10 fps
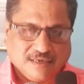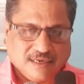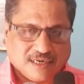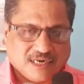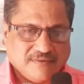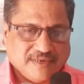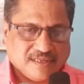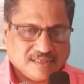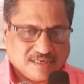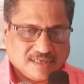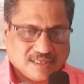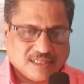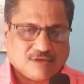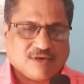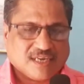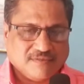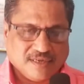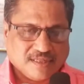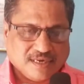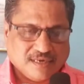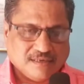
ஏற்கனவே இந்த திட்டத்தை தொடங்கி வைத்த